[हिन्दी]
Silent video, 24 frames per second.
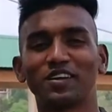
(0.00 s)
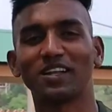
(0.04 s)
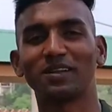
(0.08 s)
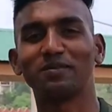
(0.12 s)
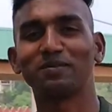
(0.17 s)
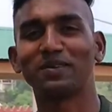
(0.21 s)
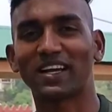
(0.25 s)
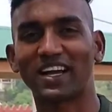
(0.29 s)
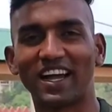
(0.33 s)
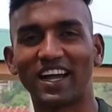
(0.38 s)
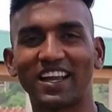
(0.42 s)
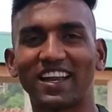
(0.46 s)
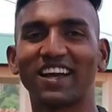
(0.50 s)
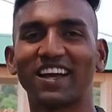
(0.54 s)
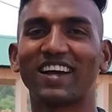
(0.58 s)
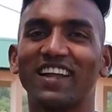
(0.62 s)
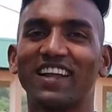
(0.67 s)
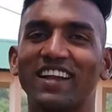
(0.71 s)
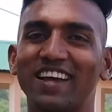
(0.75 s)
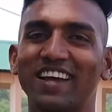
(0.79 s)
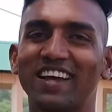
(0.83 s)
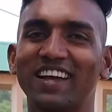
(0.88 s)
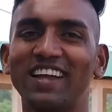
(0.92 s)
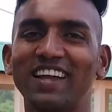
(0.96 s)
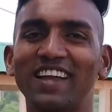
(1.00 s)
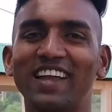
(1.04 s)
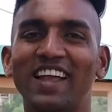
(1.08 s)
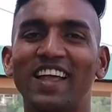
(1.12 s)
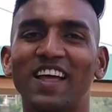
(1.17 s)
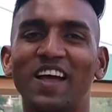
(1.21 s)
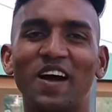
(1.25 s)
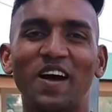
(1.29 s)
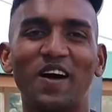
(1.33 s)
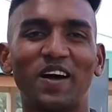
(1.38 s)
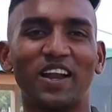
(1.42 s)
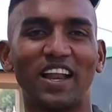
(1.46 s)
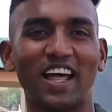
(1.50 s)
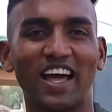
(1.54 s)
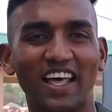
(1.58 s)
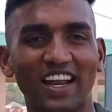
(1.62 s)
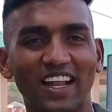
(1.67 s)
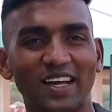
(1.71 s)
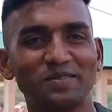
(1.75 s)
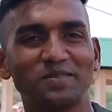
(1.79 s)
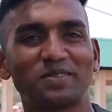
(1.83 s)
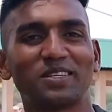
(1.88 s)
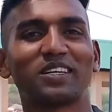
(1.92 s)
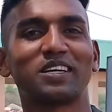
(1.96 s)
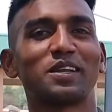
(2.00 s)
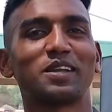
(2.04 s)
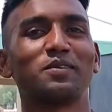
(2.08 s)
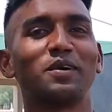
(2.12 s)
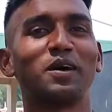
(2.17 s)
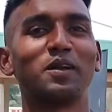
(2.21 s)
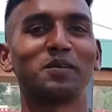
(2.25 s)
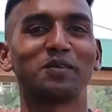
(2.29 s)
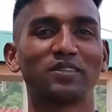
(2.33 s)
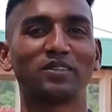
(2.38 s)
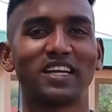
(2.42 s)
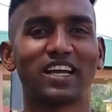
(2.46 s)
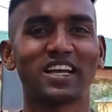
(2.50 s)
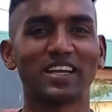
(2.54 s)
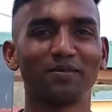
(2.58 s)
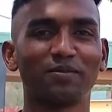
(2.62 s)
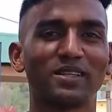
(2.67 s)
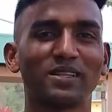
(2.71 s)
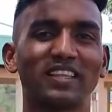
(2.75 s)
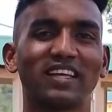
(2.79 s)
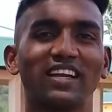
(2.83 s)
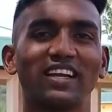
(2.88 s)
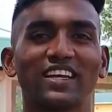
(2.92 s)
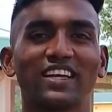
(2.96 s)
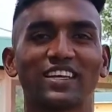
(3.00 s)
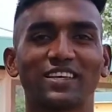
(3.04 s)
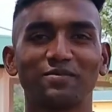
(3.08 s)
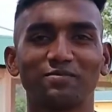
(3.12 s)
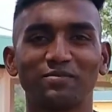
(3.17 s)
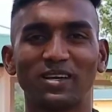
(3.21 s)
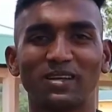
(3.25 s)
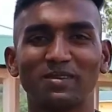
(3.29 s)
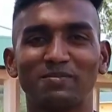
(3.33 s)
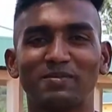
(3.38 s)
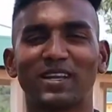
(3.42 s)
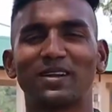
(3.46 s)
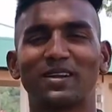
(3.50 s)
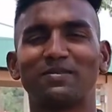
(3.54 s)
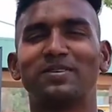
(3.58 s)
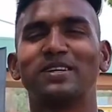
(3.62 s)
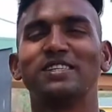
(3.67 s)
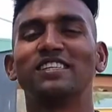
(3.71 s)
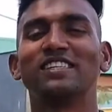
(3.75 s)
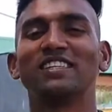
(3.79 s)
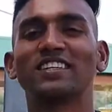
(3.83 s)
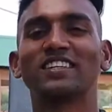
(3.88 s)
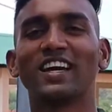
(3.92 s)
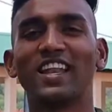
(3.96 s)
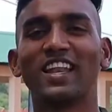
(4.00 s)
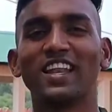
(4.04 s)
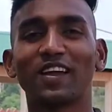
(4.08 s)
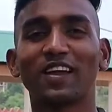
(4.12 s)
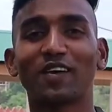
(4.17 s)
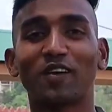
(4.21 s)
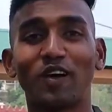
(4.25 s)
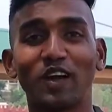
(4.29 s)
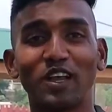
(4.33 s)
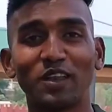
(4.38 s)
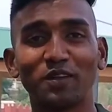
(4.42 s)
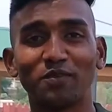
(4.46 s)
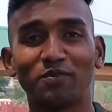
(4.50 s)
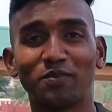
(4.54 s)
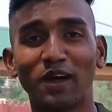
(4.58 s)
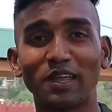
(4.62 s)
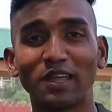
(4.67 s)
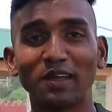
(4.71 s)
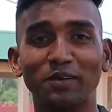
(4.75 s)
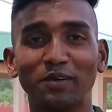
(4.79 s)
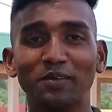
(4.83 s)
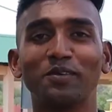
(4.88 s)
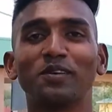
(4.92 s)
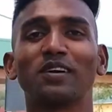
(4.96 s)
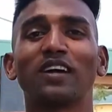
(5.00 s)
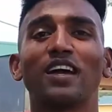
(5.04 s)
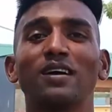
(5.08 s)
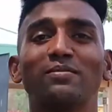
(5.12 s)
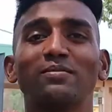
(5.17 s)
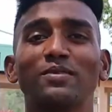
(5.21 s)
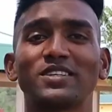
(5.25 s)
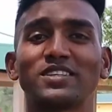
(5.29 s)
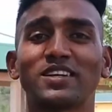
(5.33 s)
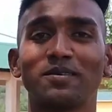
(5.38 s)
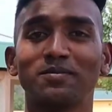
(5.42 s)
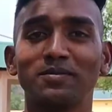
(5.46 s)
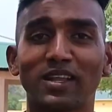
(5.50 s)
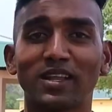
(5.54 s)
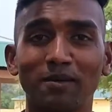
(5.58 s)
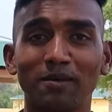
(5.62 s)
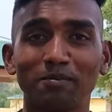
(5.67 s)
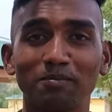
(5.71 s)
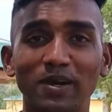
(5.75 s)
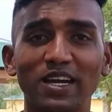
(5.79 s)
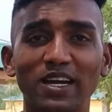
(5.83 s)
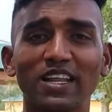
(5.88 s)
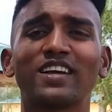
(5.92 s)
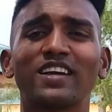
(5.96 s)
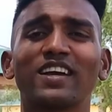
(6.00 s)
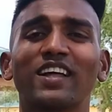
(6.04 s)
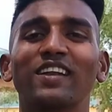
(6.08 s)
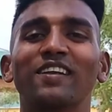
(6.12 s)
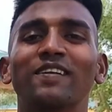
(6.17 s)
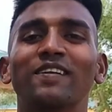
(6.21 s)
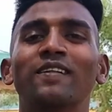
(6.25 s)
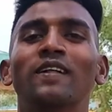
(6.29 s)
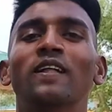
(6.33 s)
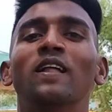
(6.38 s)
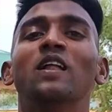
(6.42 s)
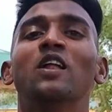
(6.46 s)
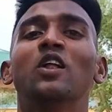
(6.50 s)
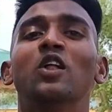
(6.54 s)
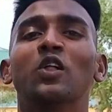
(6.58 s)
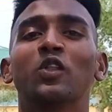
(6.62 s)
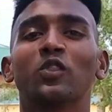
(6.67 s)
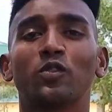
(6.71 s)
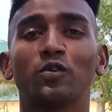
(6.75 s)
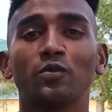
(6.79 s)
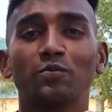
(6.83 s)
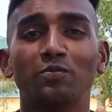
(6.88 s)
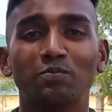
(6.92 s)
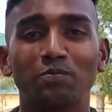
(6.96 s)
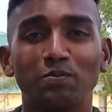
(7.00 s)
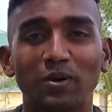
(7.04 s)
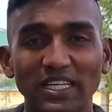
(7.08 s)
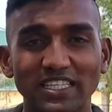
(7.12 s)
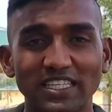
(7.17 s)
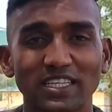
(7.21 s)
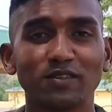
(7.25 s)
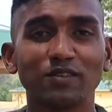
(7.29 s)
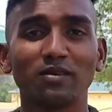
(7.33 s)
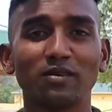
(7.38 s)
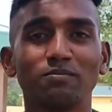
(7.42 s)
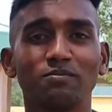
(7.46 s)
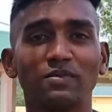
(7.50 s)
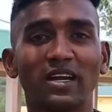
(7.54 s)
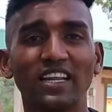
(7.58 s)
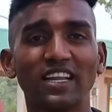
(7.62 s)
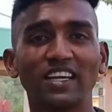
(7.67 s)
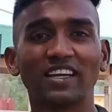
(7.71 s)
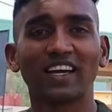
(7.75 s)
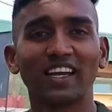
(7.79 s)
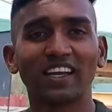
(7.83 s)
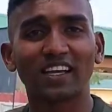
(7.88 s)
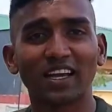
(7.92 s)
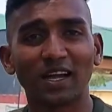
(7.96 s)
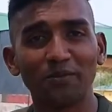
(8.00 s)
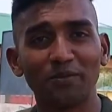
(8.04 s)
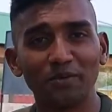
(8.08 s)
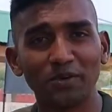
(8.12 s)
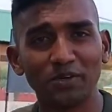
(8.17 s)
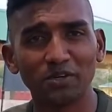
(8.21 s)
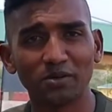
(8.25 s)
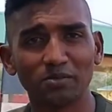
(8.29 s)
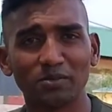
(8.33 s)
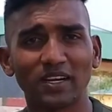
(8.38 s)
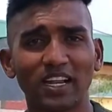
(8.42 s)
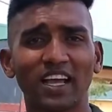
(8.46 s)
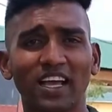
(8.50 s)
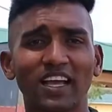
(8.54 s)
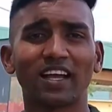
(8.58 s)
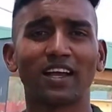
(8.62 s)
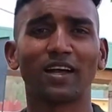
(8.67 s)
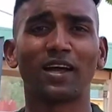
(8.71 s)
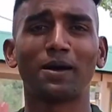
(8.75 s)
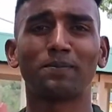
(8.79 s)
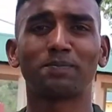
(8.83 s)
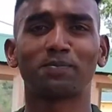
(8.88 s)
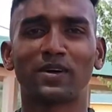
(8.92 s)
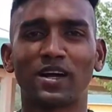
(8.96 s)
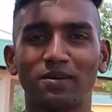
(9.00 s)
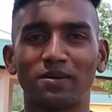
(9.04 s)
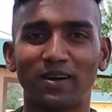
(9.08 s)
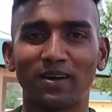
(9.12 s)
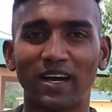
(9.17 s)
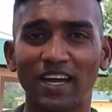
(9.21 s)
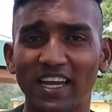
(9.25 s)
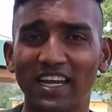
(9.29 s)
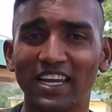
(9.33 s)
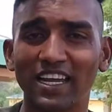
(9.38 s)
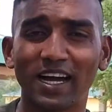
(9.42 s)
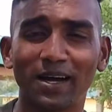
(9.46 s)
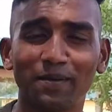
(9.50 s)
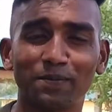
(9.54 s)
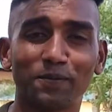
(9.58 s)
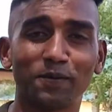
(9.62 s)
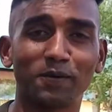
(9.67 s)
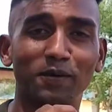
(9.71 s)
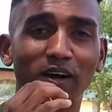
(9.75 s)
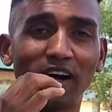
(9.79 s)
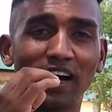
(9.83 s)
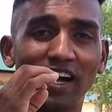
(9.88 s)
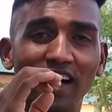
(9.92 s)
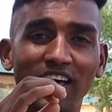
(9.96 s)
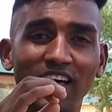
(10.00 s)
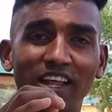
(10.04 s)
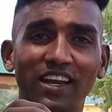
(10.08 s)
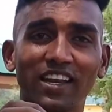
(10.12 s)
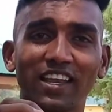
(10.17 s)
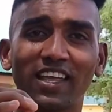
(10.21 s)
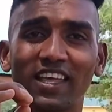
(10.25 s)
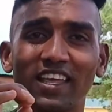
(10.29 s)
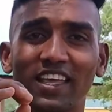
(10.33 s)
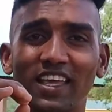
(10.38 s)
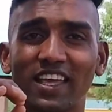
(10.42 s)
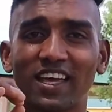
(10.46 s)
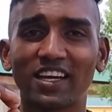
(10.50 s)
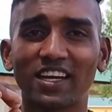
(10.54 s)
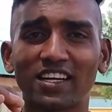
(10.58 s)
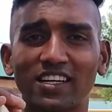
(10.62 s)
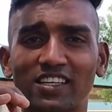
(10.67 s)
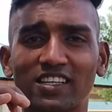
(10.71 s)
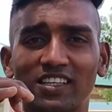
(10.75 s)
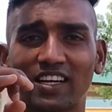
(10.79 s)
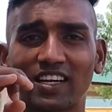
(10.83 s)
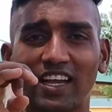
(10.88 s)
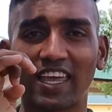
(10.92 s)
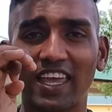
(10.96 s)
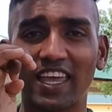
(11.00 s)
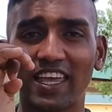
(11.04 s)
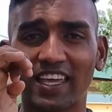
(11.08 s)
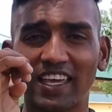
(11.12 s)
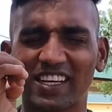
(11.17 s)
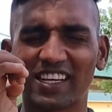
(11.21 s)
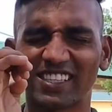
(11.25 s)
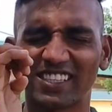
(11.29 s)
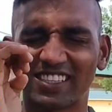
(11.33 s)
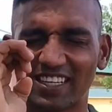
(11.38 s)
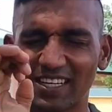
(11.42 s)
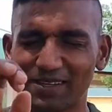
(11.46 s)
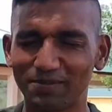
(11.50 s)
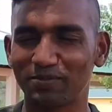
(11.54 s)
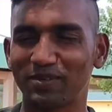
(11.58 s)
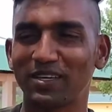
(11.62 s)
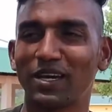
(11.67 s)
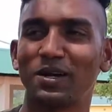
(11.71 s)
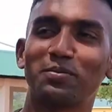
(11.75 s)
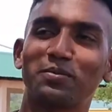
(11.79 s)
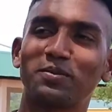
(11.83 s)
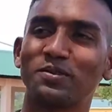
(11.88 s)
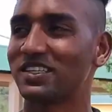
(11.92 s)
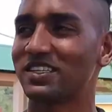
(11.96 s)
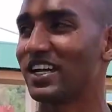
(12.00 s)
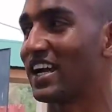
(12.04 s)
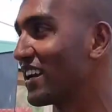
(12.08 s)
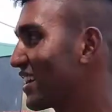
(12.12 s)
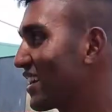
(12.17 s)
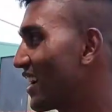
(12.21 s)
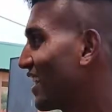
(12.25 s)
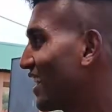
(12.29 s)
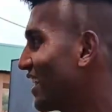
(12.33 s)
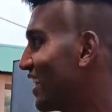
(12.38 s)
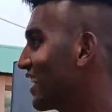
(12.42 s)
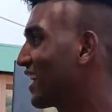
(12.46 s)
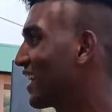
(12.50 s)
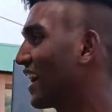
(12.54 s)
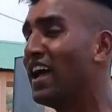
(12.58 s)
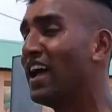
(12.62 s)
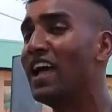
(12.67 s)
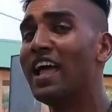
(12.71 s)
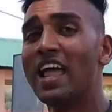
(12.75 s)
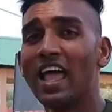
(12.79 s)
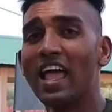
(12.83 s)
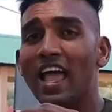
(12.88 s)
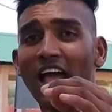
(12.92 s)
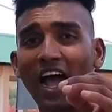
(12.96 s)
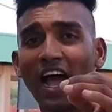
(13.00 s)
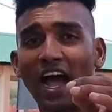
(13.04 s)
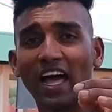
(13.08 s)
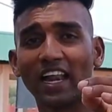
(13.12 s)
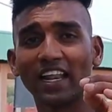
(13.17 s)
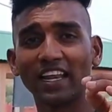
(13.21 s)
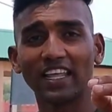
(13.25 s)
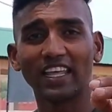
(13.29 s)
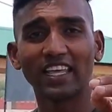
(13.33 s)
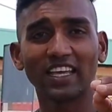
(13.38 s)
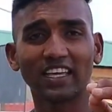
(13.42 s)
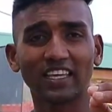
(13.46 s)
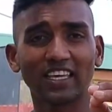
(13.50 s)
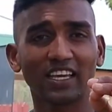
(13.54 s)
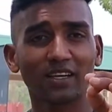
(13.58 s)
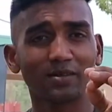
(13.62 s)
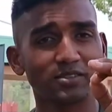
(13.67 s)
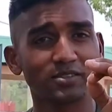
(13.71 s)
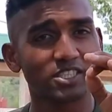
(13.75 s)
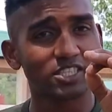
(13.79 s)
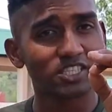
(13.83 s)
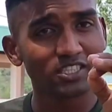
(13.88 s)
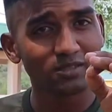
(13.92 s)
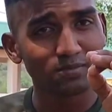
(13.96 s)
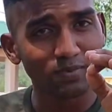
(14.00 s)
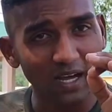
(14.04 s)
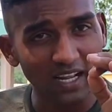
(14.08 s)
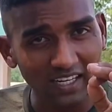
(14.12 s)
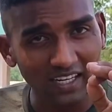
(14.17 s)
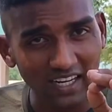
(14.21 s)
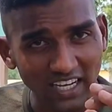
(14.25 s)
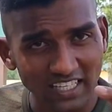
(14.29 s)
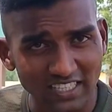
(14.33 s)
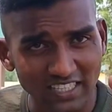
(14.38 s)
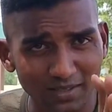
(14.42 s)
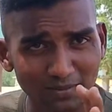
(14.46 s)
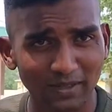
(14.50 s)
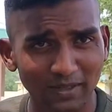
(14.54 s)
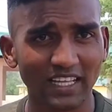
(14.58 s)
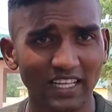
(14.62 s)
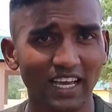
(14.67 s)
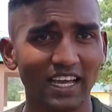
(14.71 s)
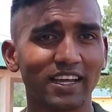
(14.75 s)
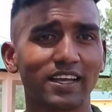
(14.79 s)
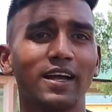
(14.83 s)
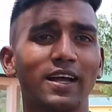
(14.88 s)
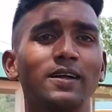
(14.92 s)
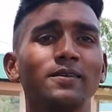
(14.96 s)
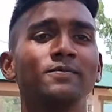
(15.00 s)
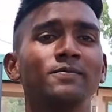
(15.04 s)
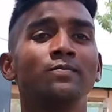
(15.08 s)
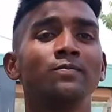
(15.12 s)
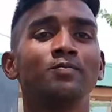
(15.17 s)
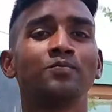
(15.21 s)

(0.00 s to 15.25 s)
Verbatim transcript: होटल में खाना खाना और आराम से घर वालों को जाके बताना है कि मैं मेरा फिजिकल क्वालिफाई हो गया बच्चा मेरा मेडिकल तो बचे हुए मेडिकल का वीडियो बनाएगा आपका भाई आपको हर एक एक एक स्टेप की आपको जानकारी देगा हर एक एक चीज़ बारकाई से बताएगा